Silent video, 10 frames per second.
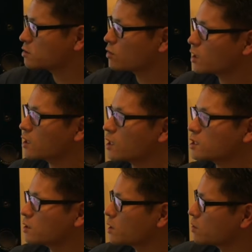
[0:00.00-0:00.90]
これ当
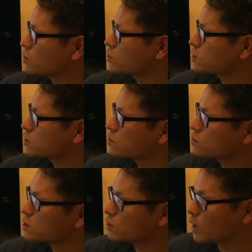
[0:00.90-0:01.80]
たり前のことですね、そ
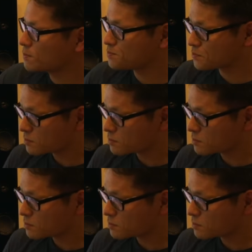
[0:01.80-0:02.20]
の次は。